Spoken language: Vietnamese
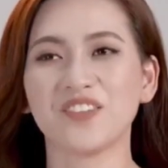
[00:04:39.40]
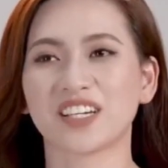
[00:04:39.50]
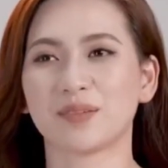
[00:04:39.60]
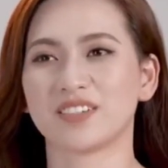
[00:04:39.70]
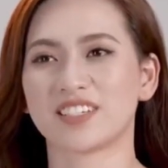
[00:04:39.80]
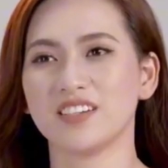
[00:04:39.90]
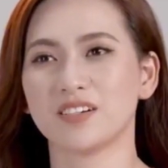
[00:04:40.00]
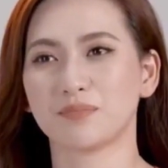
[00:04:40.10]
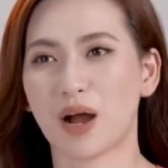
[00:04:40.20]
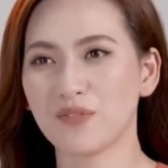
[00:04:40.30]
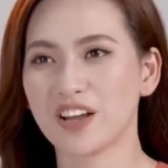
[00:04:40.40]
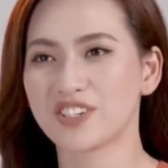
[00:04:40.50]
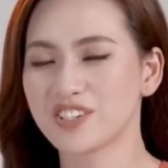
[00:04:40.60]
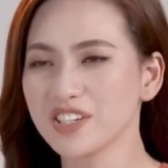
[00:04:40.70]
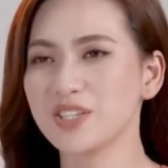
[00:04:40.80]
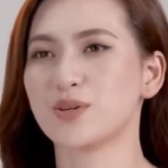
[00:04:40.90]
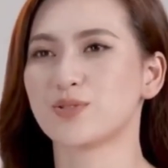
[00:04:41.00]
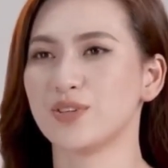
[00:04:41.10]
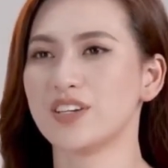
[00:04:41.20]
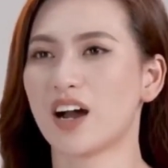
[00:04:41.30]
cái việc là mình sẽ được bảo vệ trước nhiều
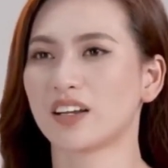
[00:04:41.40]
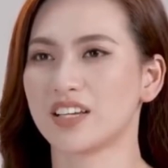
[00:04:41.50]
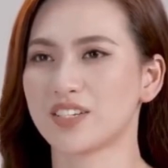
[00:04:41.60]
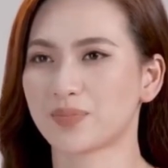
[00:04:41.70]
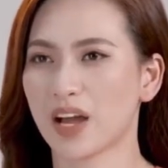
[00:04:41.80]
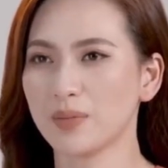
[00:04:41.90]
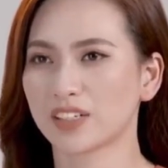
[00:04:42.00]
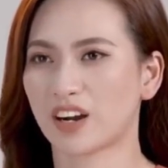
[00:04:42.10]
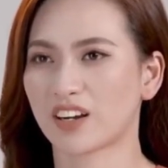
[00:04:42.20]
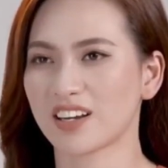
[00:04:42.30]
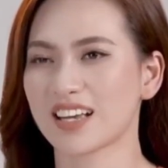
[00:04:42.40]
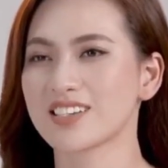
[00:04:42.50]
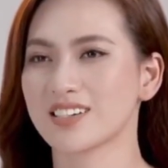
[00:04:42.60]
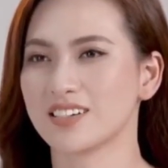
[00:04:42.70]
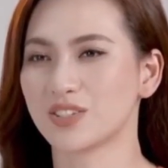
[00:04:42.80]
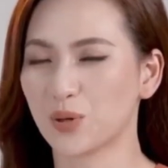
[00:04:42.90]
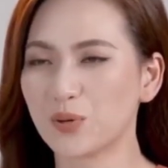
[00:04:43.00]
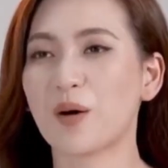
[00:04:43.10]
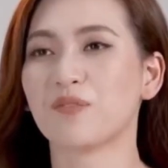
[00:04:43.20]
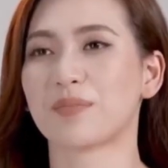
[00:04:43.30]
rủi ro thì trong đó mình còn có cả sự chủ
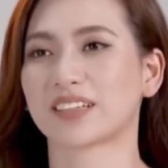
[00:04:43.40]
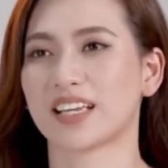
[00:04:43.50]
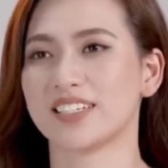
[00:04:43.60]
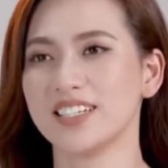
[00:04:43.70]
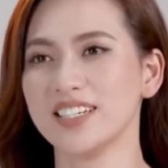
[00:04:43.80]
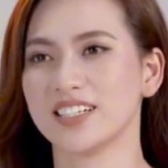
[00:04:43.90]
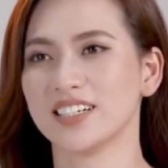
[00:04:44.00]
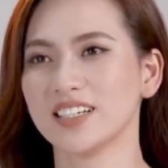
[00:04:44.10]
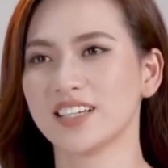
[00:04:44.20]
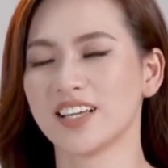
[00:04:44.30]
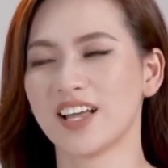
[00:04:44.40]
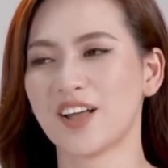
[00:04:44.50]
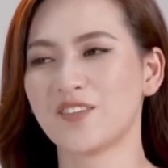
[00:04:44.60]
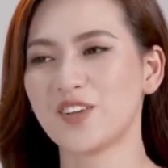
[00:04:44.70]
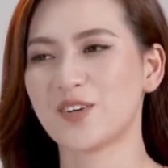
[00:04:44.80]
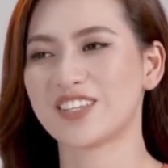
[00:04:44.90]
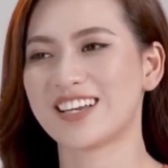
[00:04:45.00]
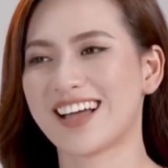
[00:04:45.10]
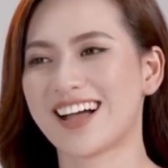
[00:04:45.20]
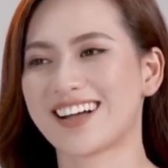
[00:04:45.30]
động về mặt tài chính nữa. Ví dụ như
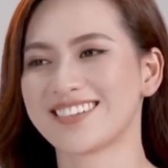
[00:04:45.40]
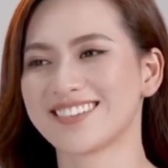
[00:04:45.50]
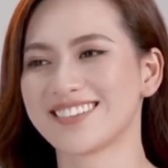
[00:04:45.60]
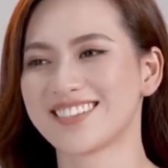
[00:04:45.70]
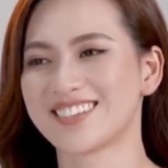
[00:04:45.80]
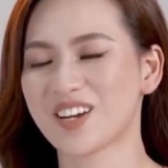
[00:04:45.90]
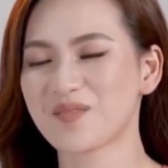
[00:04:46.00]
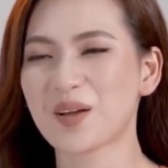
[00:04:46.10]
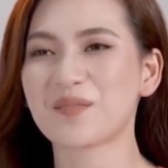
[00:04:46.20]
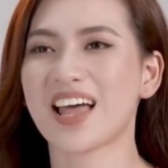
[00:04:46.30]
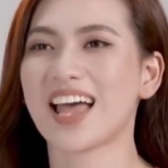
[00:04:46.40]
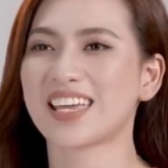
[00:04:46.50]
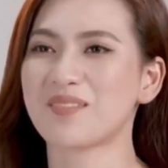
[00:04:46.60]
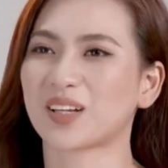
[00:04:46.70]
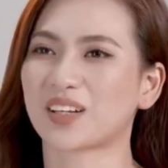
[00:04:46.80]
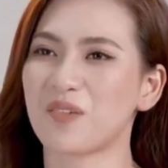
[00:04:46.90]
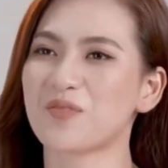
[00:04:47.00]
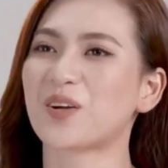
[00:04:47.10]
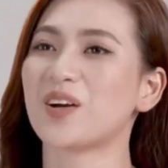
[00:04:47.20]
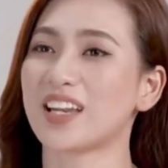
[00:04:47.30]
là trong năm nay khi mà công
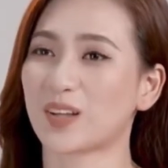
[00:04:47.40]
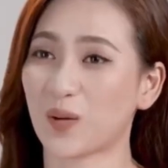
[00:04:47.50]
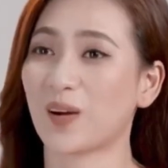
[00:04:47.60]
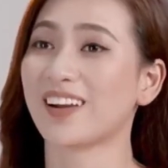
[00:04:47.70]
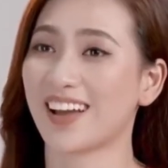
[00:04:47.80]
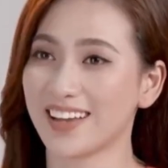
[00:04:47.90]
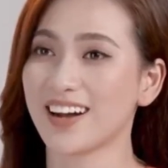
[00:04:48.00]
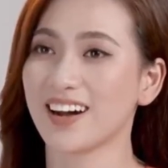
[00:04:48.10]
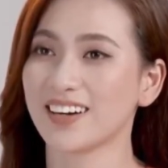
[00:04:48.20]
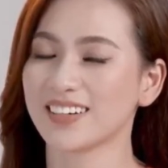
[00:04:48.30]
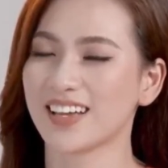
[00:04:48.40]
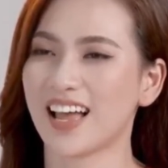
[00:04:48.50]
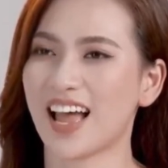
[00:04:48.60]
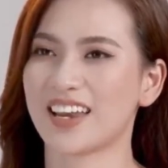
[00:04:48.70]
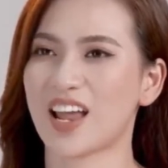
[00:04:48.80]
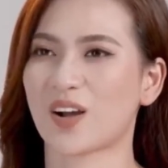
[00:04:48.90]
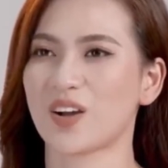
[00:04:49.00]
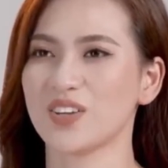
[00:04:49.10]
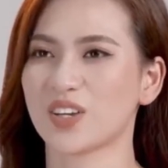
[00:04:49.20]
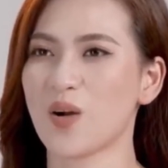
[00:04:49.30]
việc của anh Đào thuận lợi hơn anh đào có
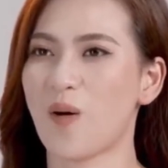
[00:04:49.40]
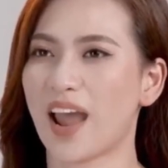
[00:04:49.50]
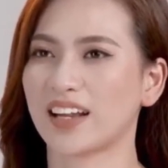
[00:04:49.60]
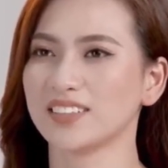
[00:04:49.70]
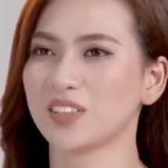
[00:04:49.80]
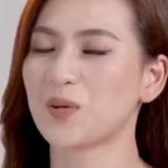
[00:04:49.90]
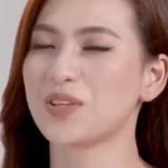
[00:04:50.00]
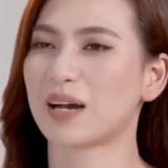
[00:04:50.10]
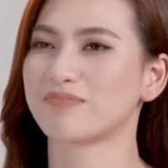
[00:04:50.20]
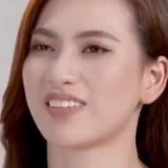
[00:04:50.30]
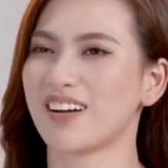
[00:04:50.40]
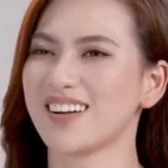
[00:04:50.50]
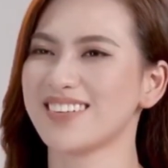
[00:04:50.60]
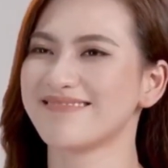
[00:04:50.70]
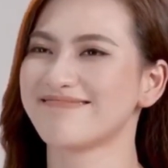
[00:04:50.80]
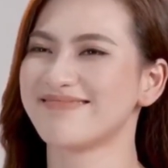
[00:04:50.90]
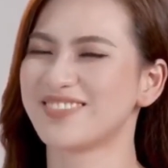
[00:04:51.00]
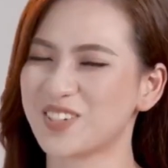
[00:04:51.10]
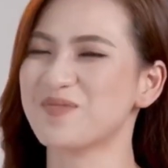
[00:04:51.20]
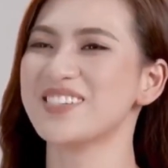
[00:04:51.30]
những cái khoản thu nhập nó
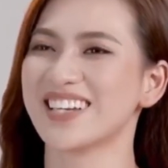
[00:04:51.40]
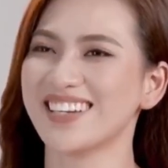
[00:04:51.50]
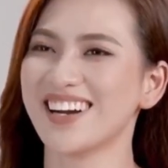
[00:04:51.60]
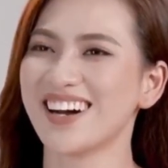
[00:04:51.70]
rủng rỉnh